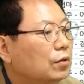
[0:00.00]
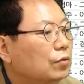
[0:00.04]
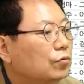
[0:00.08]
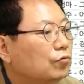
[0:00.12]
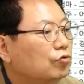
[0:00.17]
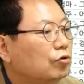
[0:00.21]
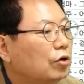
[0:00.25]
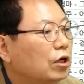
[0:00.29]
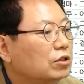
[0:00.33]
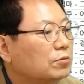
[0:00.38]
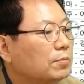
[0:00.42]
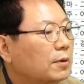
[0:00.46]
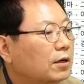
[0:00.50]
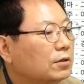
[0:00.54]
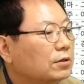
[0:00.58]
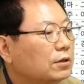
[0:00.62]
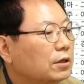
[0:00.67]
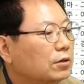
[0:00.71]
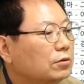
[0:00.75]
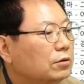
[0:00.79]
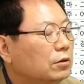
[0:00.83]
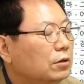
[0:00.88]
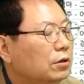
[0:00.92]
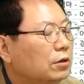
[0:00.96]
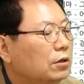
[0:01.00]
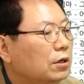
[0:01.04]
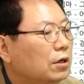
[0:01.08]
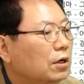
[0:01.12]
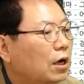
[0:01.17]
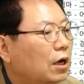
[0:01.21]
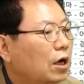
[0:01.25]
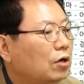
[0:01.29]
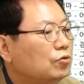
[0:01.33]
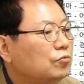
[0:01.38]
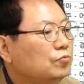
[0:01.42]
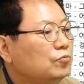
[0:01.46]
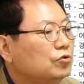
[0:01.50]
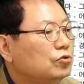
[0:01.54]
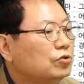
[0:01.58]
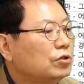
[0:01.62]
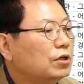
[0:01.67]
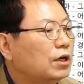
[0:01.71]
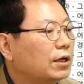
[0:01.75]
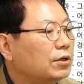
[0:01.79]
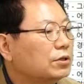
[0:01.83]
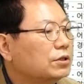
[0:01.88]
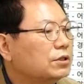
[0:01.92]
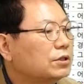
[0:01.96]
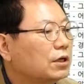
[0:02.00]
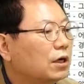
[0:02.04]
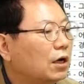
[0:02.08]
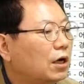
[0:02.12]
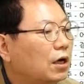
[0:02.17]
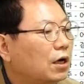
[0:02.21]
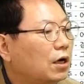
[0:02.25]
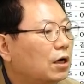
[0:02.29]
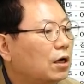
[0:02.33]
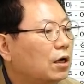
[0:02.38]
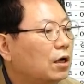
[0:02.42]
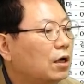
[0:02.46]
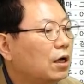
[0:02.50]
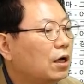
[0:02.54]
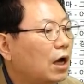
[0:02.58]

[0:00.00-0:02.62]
누가 와서 박았다고? 아 음준일 아저씨가